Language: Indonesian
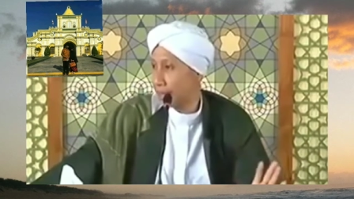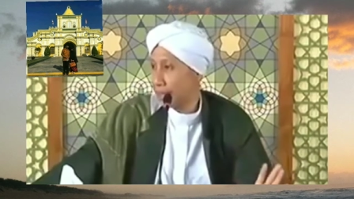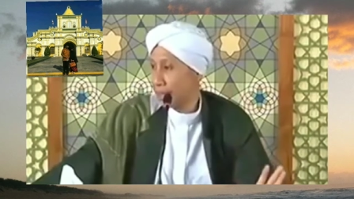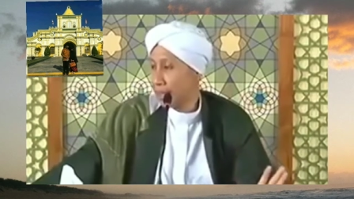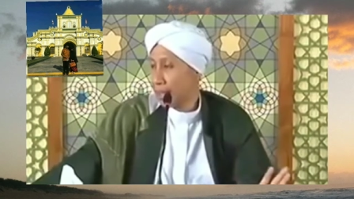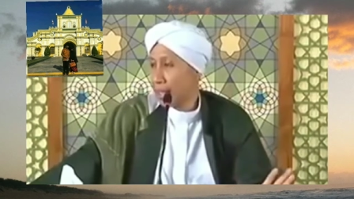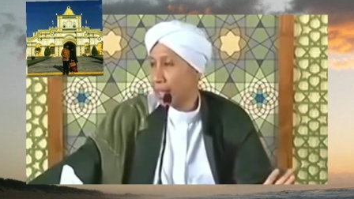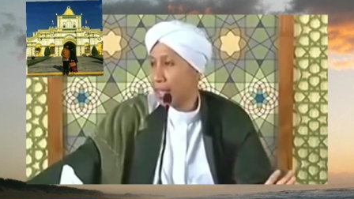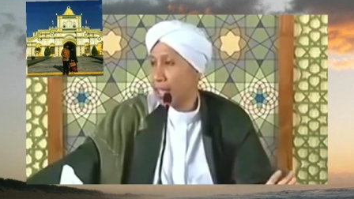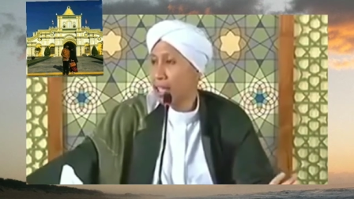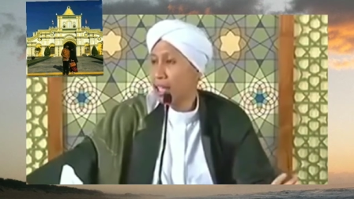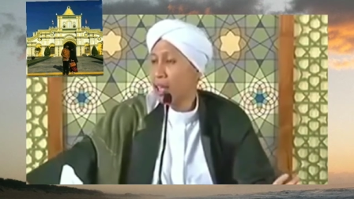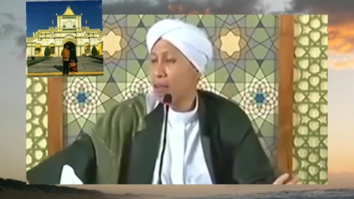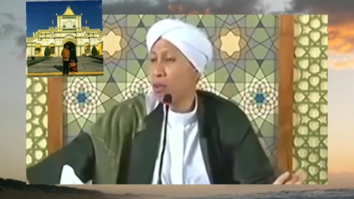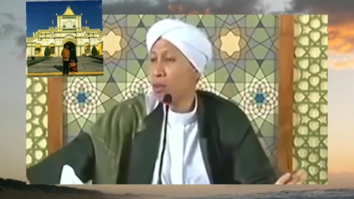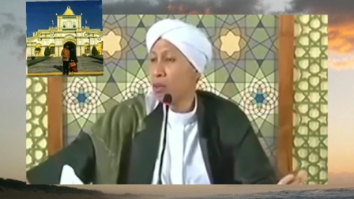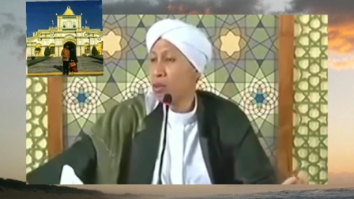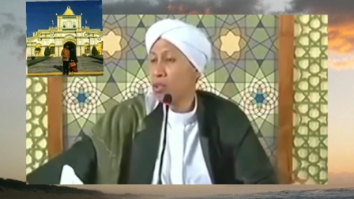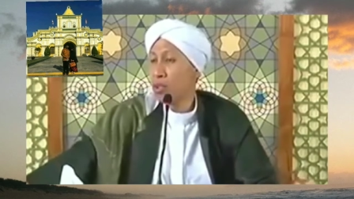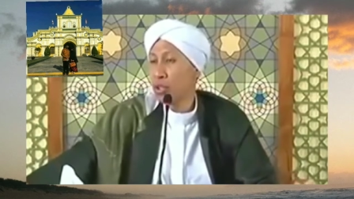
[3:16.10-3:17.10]
Dan kita perlu
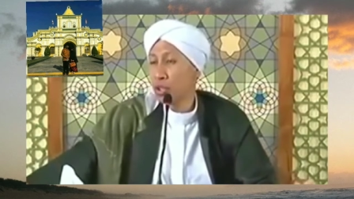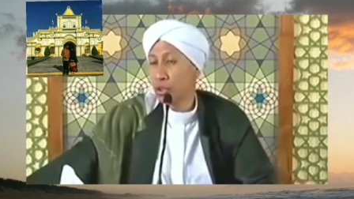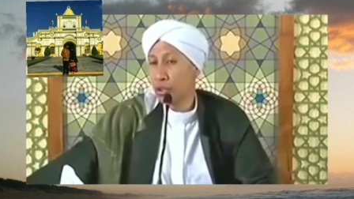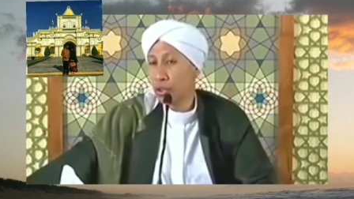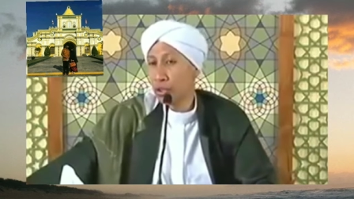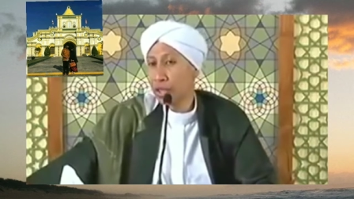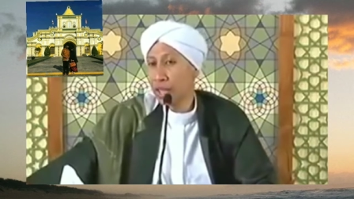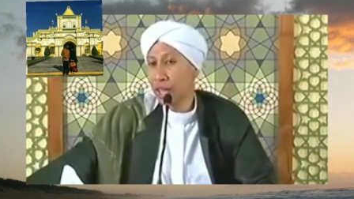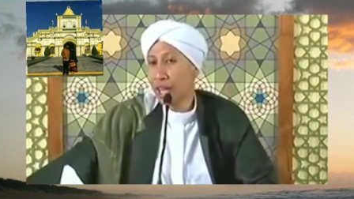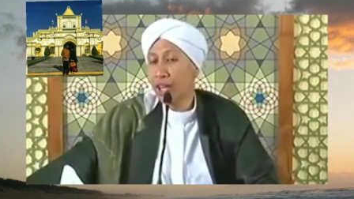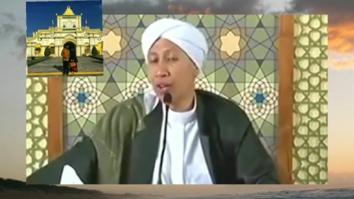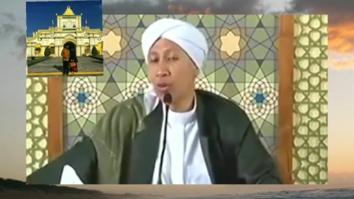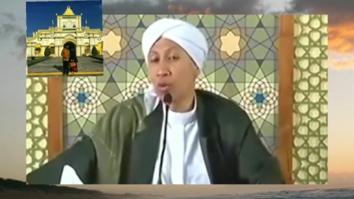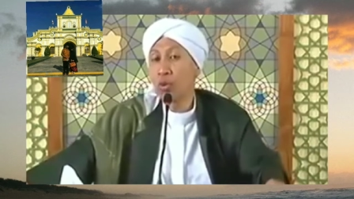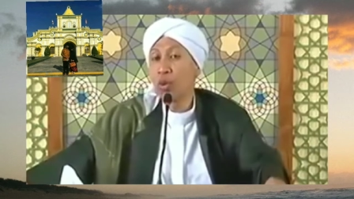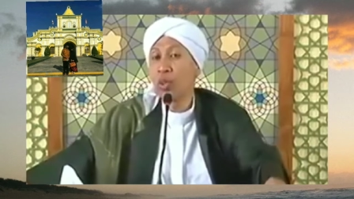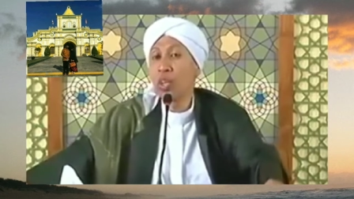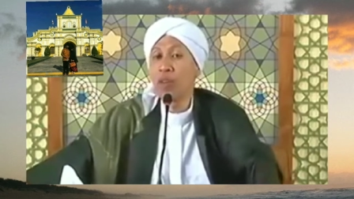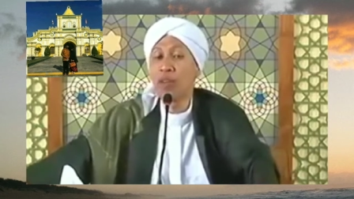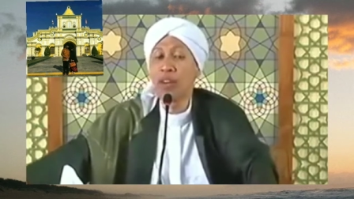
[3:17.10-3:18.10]
jujur, jangan nuruti
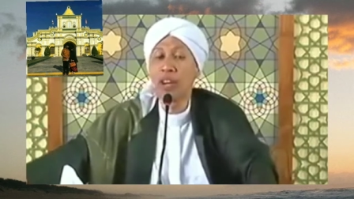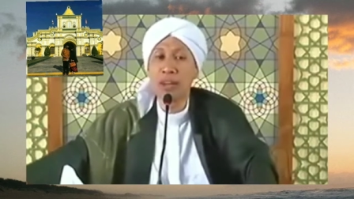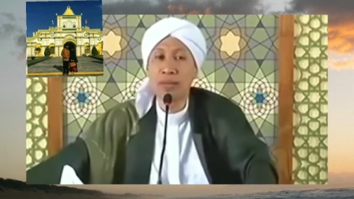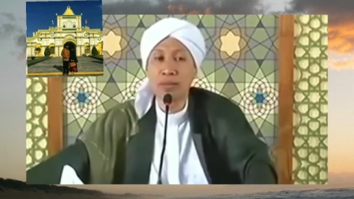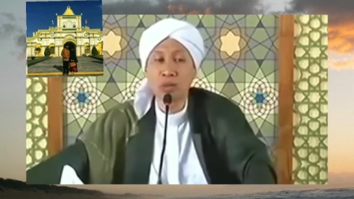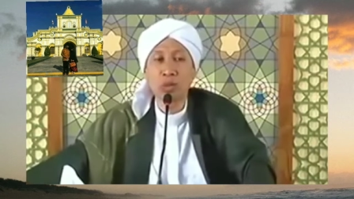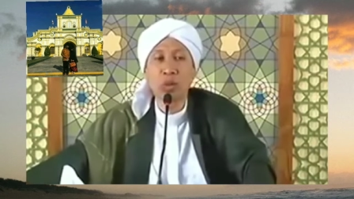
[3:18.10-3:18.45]
hawa nafsu